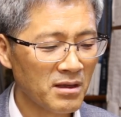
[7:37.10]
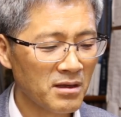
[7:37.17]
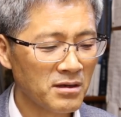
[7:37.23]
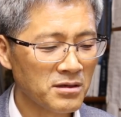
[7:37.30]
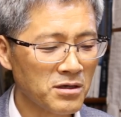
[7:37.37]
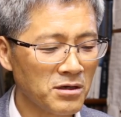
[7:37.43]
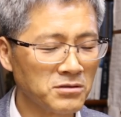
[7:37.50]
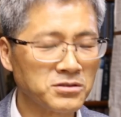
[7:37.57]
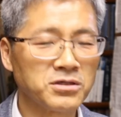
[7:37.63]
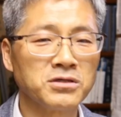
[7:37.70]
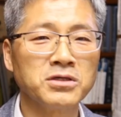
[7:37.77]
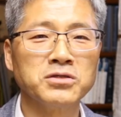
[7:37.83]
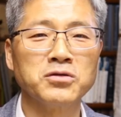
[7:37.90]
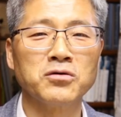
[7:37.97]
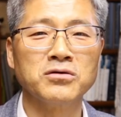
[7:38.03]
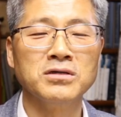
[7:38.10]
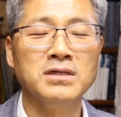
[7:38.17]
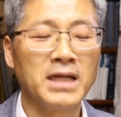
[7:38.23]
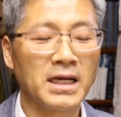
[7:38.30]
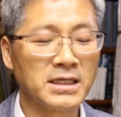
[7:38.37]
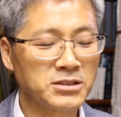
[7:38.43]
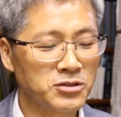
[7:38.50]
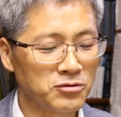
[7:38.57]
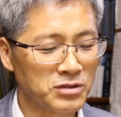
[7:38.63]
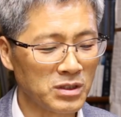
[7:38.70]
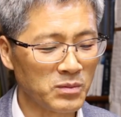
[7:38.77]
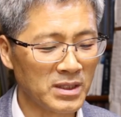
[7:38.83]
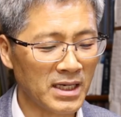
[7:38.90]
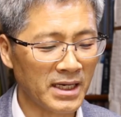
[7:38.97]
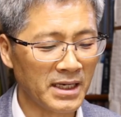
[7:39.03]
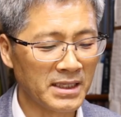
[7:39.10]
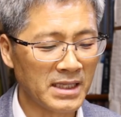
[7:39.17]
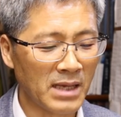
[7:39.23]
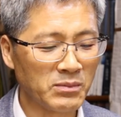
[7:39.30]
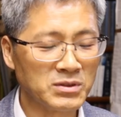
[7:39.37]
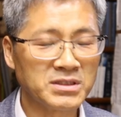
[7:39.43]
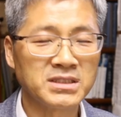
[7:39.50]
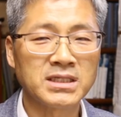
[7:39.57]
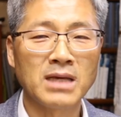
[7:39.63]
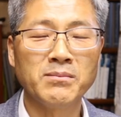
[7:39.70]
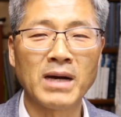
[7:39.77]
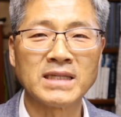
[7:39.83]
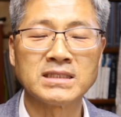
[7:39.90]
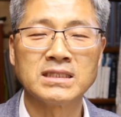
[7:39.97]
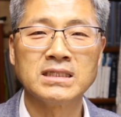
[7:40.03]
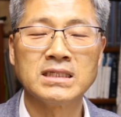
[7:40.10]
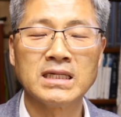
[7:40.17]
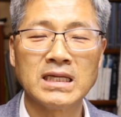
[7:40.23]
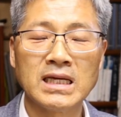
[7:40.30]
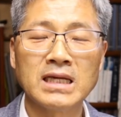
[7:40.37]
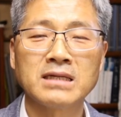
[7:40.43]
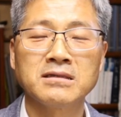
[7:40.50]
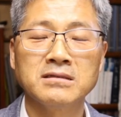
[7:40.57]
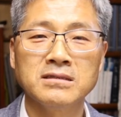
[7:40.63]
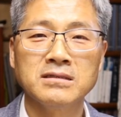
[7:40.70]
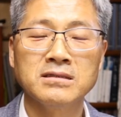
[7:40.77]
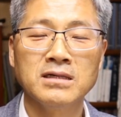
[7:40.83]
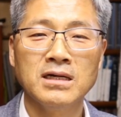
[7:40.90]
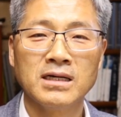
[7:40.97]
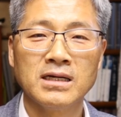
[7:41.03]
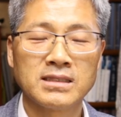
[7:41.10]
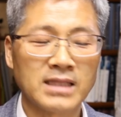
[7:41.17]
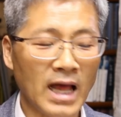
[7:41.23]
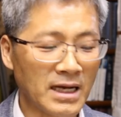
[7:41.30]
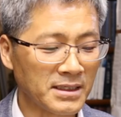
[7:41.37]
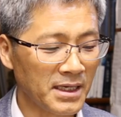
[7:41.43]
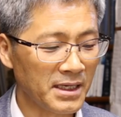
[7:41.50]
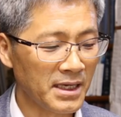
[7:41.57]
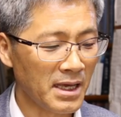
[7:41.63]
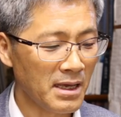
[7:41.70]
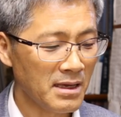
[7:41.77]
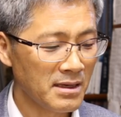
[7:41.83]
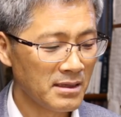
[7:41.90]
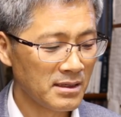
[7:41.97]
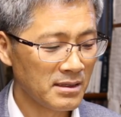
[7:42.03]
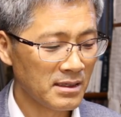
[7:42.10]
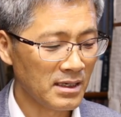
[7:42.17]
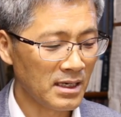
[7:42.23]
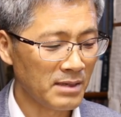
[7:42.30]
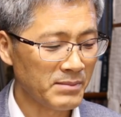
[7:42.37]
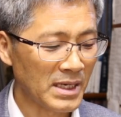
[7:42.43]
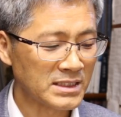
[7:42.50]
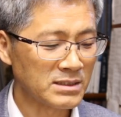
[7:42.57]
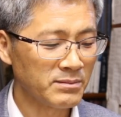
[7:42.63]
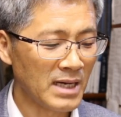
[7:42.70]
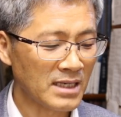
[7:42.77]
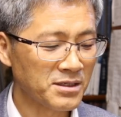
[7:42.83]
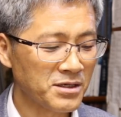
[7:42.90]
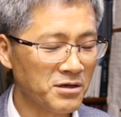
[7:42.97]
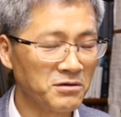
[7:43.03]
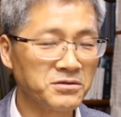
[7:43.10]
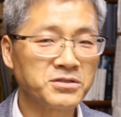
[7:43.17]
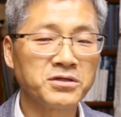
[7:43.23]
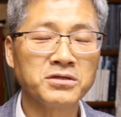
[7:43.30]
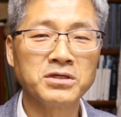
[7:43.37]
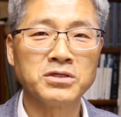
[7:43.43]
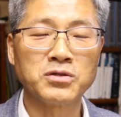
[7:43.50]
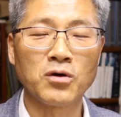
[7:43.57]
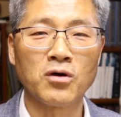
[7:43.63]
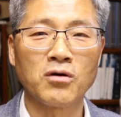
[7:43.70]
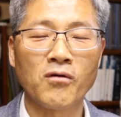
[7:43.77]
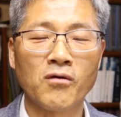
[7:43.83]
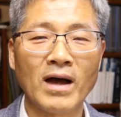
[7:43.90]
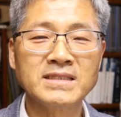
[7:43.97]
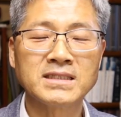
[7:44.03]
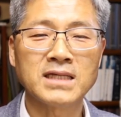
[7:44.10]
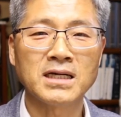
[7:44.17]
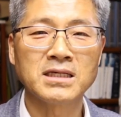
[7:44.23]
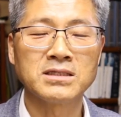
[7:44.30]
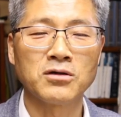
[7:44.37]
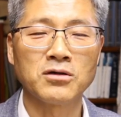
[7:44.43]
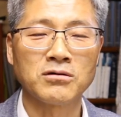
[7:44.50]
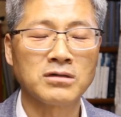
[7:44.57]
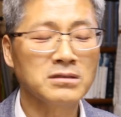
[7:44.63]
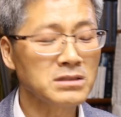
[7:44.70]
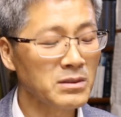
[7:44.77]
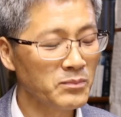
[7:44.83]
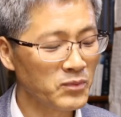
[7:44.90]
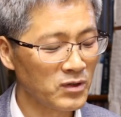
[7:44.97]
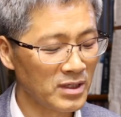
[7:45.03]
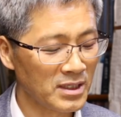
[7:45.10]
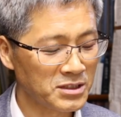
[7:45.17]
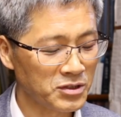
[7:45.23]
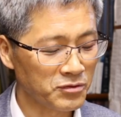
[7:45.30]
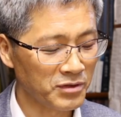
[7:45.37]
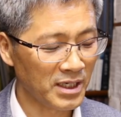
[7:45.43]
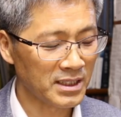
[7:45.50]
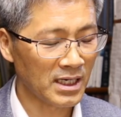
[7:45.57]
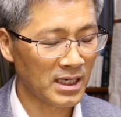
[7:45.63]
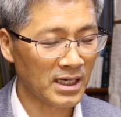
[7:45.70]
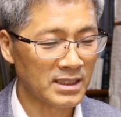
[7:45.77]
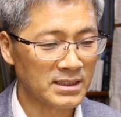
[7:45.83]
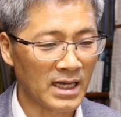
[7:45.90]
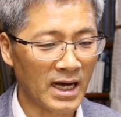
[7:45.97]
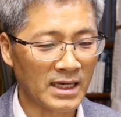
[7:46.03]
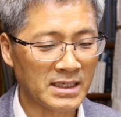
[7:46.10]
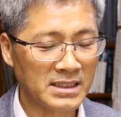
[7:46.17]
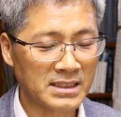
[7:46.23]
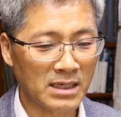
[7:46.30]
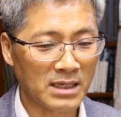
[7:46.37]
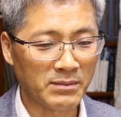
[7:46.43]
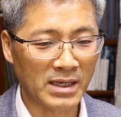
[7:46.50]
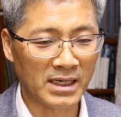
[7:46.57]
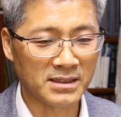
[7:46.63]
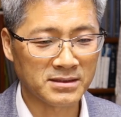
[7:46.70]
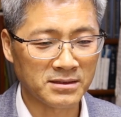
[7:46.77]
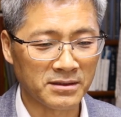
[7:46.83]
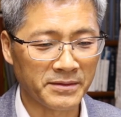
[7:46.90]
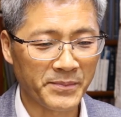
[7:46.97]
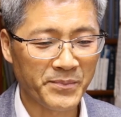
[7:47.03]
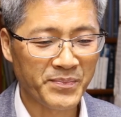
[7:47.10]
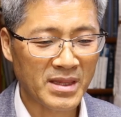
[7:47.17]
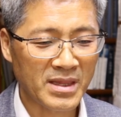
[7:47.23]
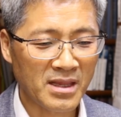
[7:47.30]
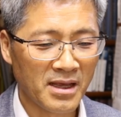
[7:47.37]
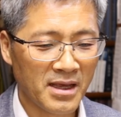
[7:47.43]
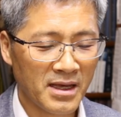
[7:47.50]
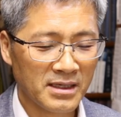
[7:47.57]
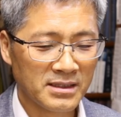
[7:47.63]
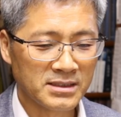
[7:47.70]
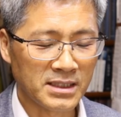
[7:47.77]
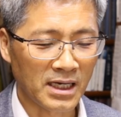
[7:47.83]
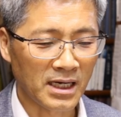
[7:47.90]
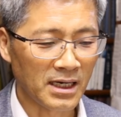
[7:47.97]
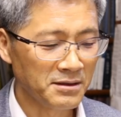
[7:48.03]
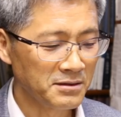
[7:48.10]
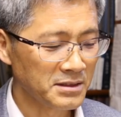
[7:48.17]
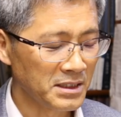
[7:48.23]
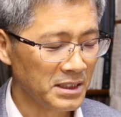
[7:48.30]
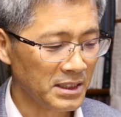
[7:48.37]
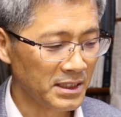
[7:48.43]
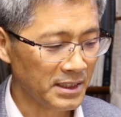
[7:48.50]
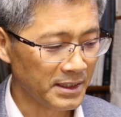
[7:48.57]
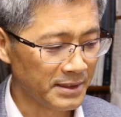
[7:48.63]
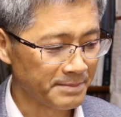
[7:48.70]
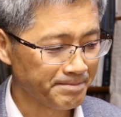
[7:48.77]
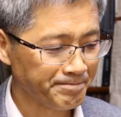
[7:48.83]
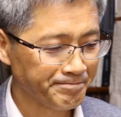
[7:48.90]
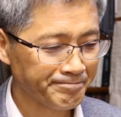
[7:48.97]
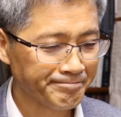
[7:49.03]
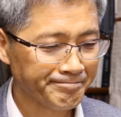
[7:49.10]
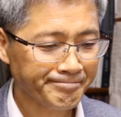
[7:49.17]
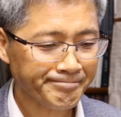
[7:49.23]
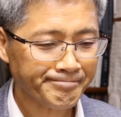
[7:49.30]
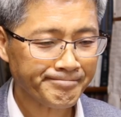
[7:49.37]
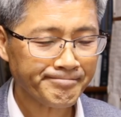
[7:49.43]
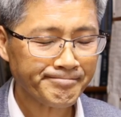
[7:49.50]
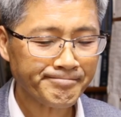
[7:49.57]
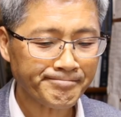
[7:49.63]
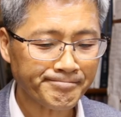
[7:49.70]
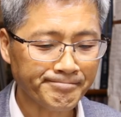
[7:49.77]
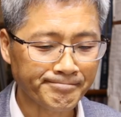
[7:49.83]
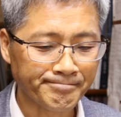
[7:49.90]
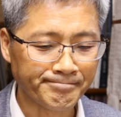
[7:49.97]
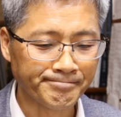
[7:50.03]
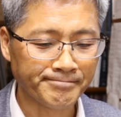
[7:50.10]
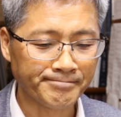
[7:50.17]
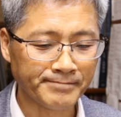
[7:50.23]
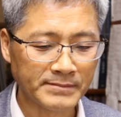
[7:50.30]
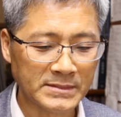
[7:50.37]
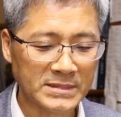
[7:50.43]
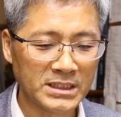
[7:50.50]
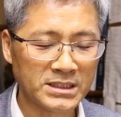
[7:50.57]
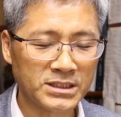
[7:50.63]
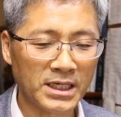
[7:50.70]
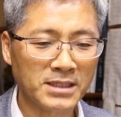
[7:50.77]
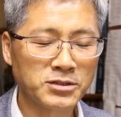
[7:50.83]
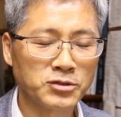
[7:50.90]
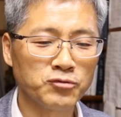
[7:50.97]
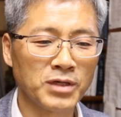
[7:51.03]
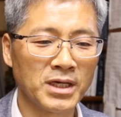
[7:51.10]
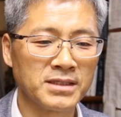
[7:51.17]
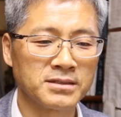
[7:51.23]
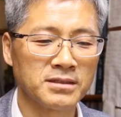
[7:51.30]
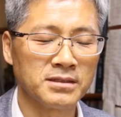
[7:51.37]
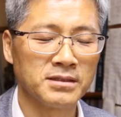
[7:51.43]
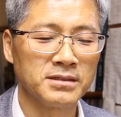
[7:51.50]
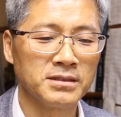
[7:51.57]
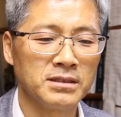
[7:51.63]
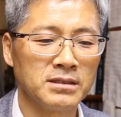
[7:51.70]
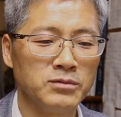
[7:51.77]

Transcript: 경청기도는 렉시오 디비나의 네 번째 의그 단계의 아, 마지막 경청기도, 관상기도, 컨템플라치오에 해당한다 이렇게 말했어요. 제가 여기 음, 이 책 중에서 여러분